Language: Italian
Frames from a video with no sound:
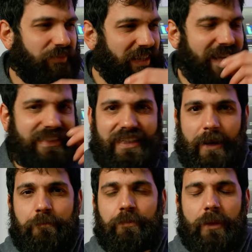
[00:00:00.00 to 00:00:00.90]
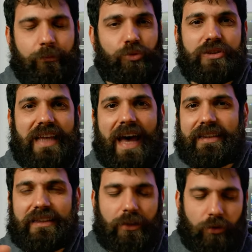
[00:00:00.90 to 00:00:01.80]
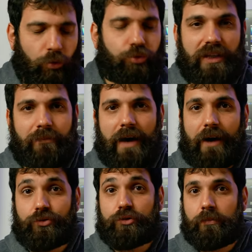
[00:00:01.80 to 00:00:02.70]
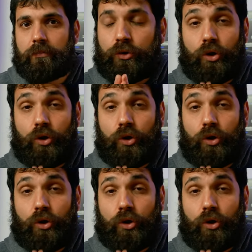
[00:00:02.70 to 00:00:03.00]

finestre, pulsanti, con l'uso del mouse,